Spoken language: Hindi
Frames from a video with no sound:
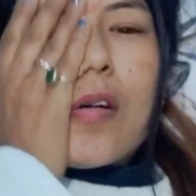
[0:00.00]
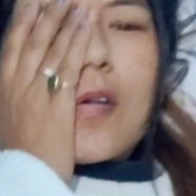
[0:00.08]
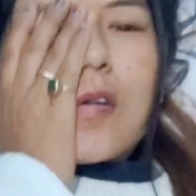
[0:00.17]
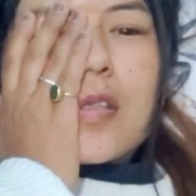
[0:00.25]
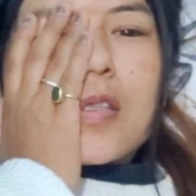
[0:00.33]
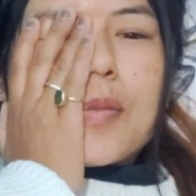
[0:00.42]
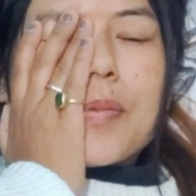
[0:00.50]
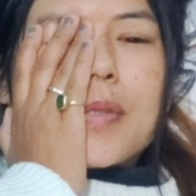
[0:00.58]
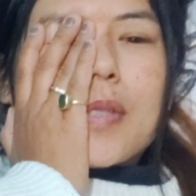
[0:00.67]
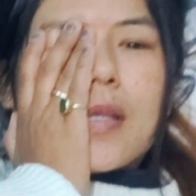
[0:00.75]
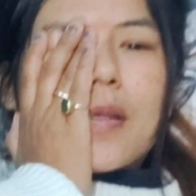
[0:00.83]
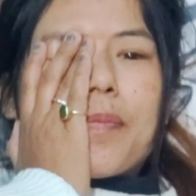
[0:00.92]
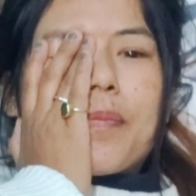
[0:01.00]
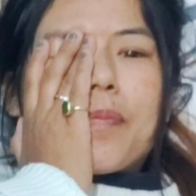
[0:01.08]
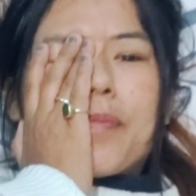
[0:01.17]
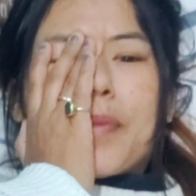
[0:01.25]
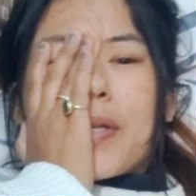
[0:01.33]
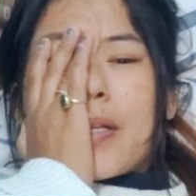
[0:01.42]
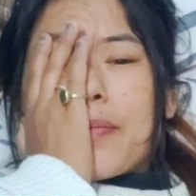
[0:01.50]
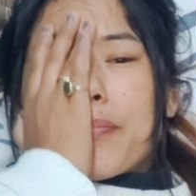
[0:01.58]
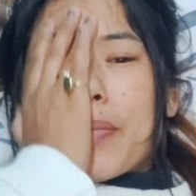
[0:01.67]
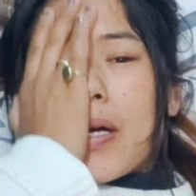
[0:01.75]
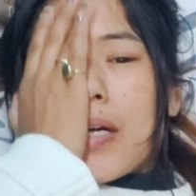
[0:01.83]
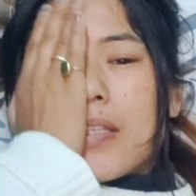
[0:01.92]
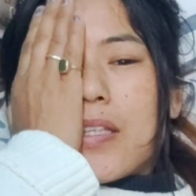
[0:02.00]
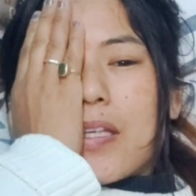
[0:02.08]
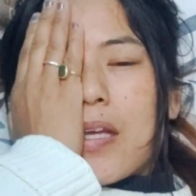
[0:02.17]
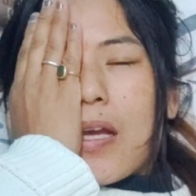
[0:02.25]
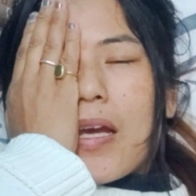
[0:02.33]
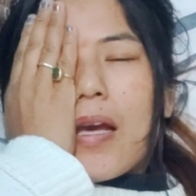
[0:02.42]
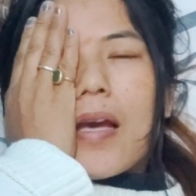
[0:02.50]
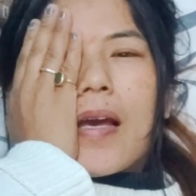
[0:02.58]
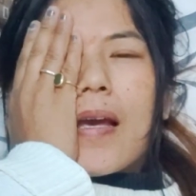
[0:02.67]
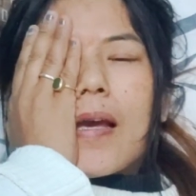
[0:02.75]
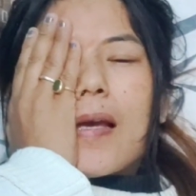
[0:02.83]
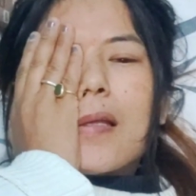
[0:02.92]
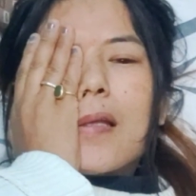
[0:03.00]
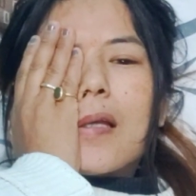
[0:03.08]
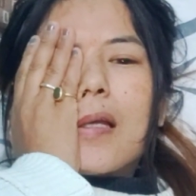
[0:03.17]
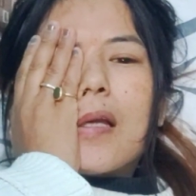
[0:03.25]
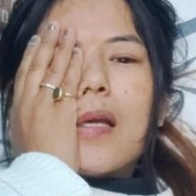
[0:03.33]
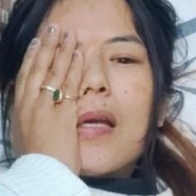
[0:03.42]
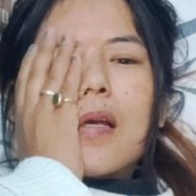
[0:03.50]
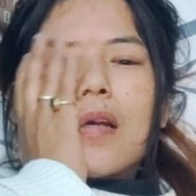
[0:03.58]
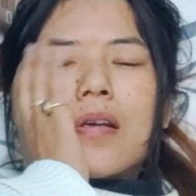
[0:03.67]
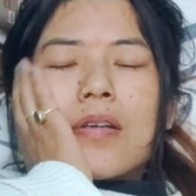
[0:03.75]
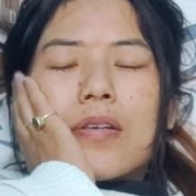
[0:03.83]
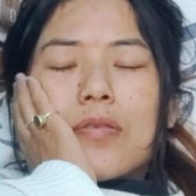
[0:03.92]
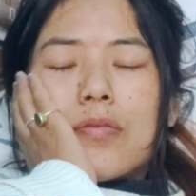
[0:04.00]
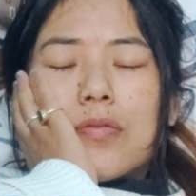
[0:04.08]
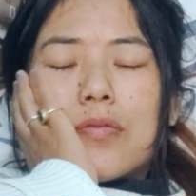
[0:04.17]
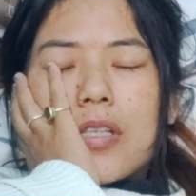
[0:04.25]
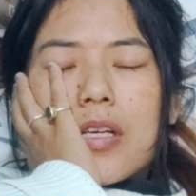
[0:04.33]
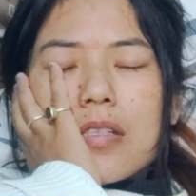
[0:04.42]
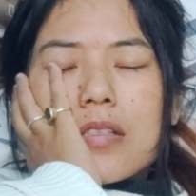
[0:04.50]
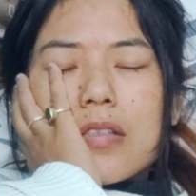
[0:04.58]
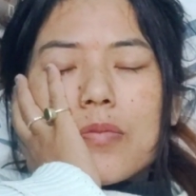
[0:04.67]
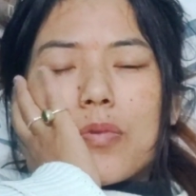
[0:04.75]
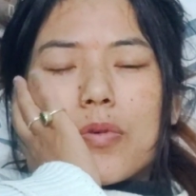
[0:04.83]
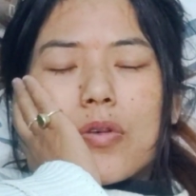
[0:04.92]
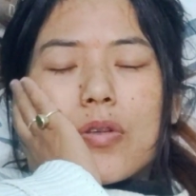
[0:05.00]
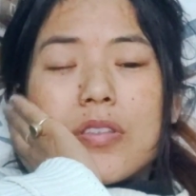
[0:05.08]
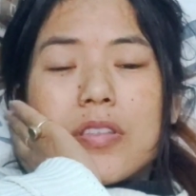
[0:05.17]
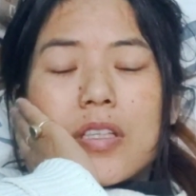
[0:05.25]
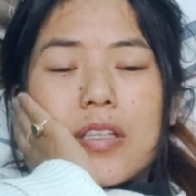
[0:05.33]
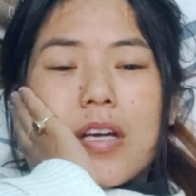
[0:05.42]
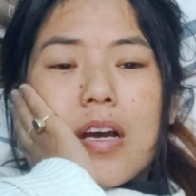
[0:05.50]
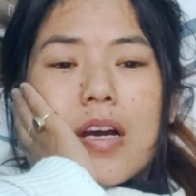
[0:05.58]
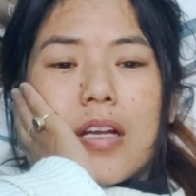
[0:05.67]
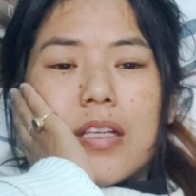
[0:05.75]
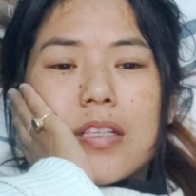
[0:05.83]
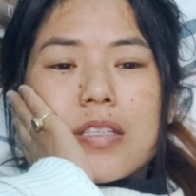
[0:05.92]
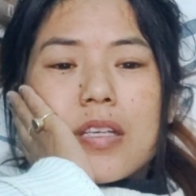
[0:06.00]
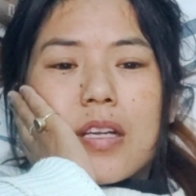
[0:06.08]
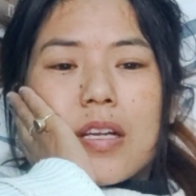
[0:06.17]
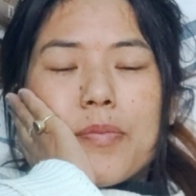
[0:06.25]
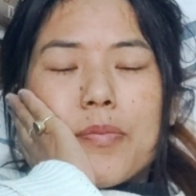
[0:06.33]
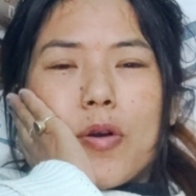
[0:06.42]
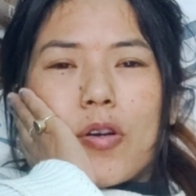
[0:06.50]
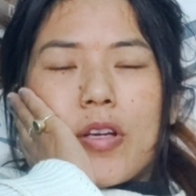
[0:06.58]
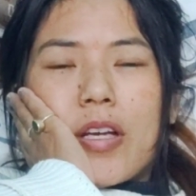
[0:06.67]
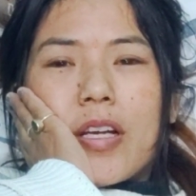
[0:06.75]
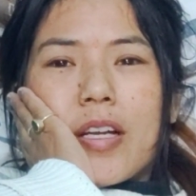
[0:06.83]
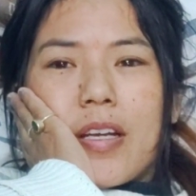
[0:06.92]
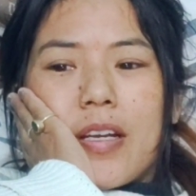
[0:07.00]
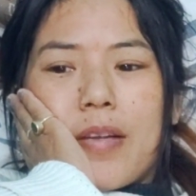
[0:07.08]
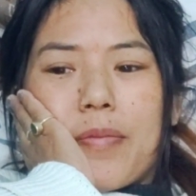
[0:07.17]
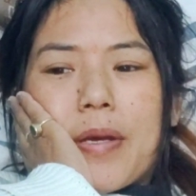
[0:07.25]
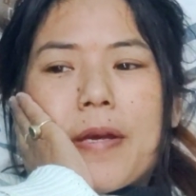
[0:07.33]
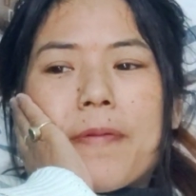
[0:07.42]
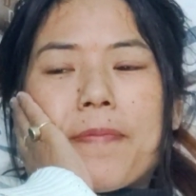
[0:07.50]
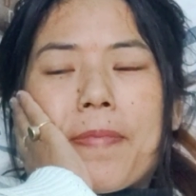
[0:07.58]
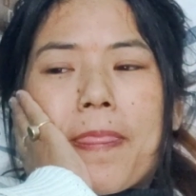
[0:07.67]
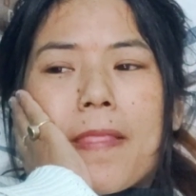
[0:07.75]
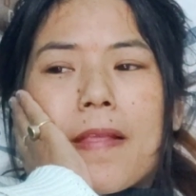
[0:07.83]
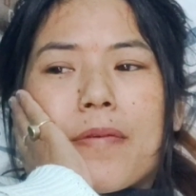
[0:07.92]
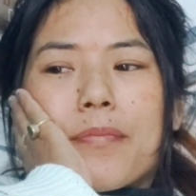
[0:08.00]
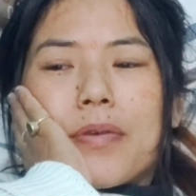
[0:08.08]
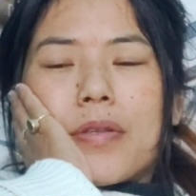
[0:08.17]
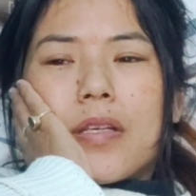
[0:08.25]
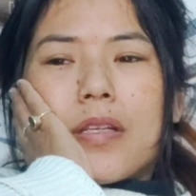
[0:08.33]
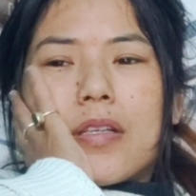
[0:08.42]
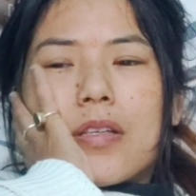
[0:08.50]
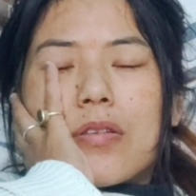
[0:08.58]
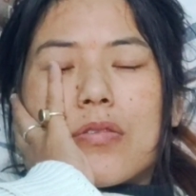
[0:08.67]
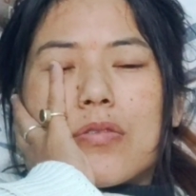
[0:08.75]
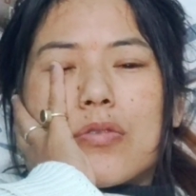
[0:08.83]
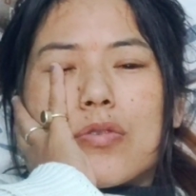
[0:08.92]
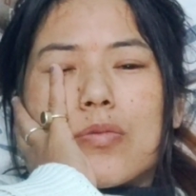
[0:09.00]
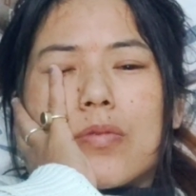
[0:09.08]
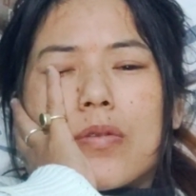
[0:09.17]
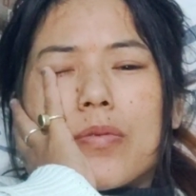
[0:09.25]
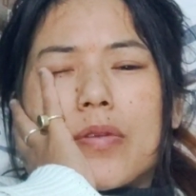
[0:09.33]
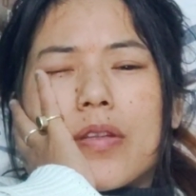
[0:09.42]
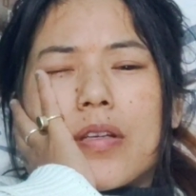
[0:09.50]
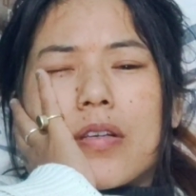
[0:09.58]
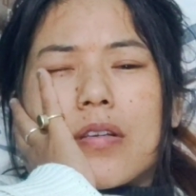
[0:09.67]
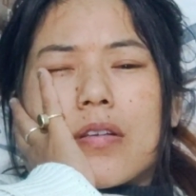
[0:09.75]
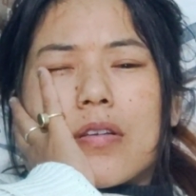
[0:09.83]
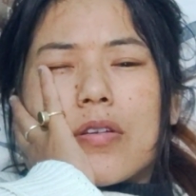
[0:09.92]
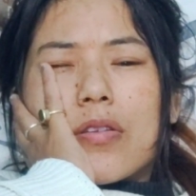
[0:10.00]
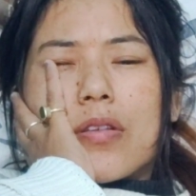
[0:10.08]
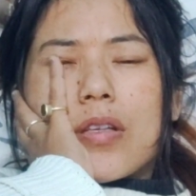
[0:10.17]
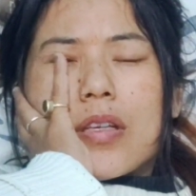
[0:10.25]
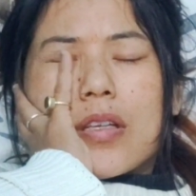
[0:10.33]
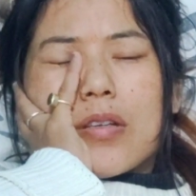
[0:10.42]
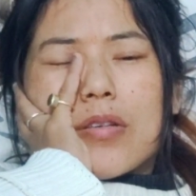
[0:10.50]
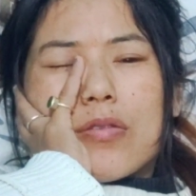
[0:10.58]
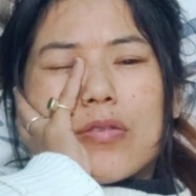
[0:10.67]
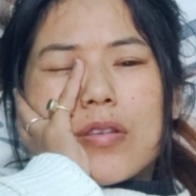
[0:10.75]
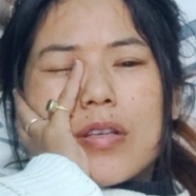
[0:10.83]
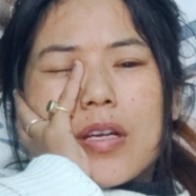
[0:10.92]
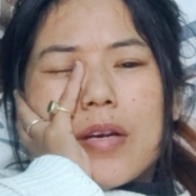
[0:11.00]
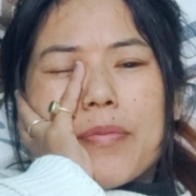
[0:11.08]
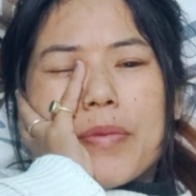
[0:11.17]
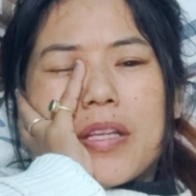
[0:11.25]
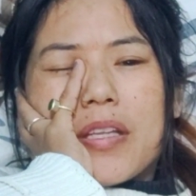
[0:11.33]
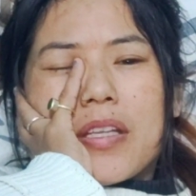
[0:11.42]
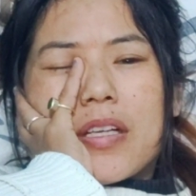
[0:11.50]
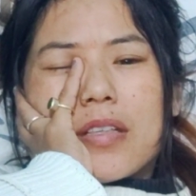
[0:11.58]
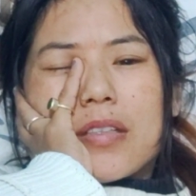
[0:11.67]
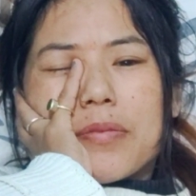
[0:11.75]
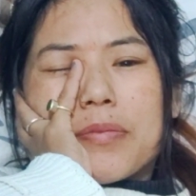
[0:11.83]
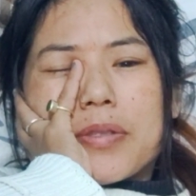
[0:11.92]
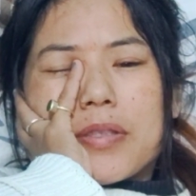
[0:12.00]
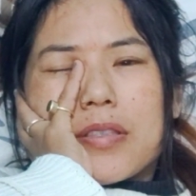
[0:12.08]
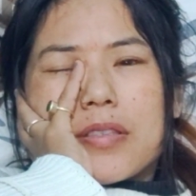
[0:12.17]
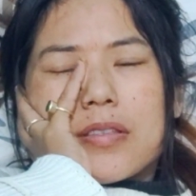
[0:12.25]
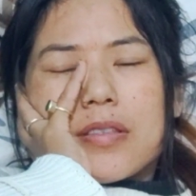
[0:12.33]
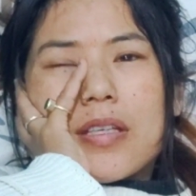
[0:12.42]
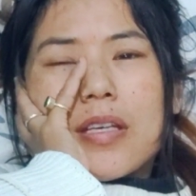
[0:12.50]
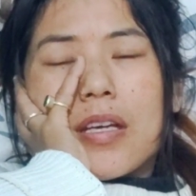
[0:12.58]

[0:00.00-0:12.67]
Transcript: और सबसे बड़ी बात ये है कि मुझे आजकल बहुत ज़्यादा आलस आ रहा है ब्लॉगिंग करने में पता नहीं क्यों सुबह इतना ठंडा होता है कि उठने का मन ही नहीं करता बिस्तर से